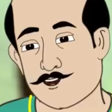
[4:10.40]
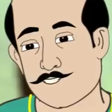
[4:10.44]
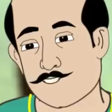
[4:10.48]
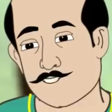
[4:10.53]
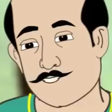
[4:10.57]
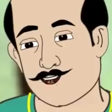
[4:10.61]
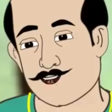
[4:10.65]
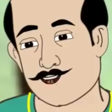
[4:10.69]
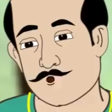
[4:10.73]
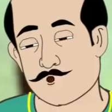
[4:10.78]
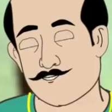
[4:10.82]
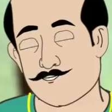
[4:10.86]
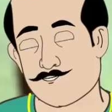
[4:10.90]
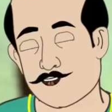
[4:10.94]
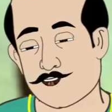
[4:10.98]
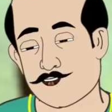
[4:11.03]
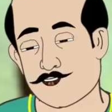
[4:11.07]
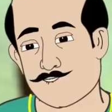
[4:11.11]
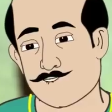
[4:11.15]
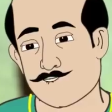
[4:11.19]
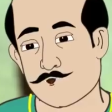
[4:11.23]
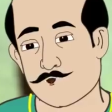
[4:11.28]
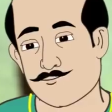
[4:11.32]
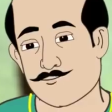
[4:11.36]
মোড়লের
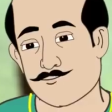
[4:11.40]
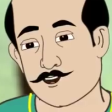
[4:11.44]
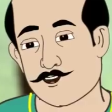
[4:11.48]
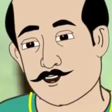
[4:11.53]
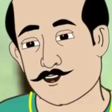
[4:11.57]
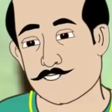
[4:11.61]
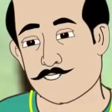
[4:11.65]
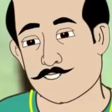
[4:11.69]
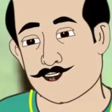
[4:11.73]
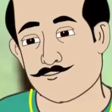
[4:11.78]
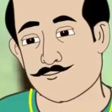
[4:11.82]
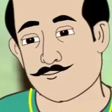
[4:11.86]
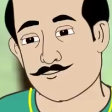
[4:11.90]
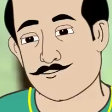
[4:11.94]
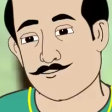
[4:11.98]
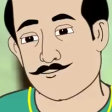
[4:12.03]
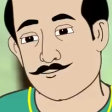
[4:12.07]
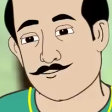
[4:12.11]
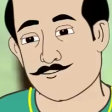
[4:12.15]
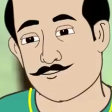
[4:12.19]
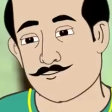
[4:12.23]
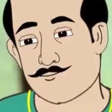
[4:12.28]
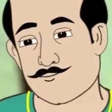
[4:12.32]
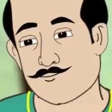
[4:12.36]
সাথে বেয়াদবি
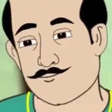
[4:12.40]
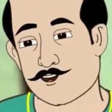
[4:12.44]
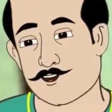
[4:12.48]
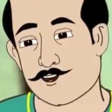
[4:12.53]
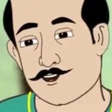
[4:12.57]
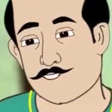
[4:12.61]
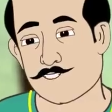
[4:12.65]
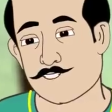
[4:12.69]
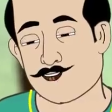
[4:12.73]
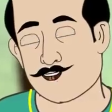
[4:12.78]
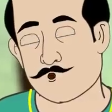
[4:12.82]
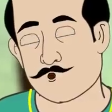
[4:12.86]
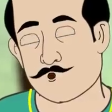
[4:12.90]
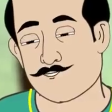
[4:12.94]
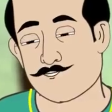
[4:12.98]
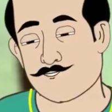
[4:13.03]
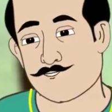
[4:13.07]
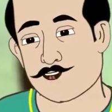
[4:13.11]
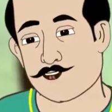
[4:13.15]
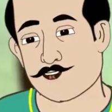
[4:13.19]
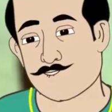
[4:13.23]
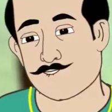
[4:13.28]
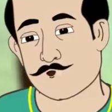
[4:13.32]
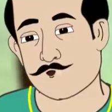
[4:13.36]
তোর ঘর
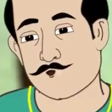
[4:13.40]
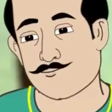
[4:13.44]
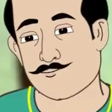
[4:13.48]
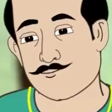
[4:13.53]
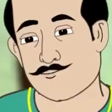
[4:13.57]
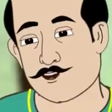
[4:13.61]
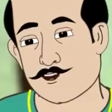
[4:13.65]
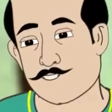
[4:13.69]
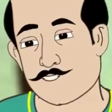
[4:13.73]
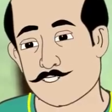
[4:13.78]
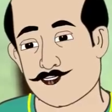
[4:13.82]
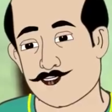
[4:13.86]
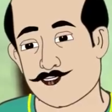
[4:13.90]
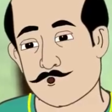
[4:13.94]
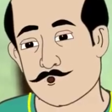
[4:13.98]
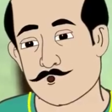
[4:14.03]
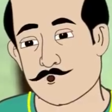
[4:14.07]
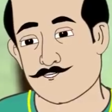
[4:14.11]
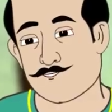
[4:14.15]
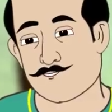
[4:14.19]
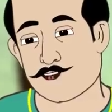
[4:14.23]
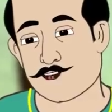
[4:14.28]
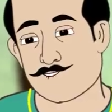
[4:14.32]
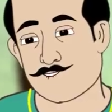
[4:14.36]
জ্বালিয়ে গ্রাম
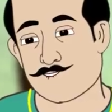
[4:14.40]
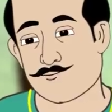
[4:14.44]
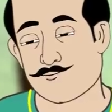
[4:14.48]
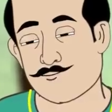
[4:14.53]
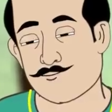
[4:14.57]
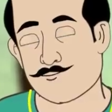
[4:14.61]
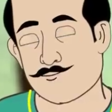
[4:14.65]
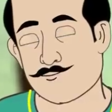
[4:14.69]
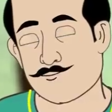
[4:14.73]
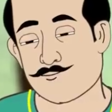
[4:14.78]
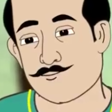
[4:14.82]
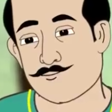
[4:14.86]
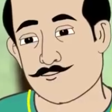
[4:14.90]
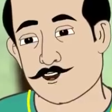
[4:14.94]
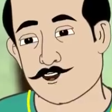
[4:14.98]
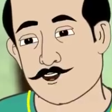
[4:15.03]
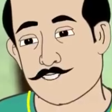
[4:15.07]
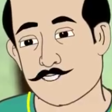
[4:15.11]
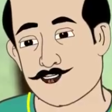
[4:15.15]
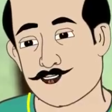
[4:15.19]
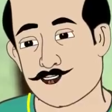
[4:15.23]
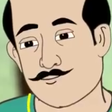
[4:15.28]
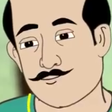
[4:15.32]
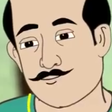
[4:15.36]
ছাড়া করব
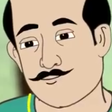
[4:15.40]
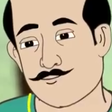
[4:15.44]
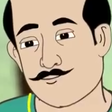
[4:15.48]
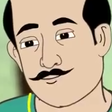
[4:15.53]
যাবাক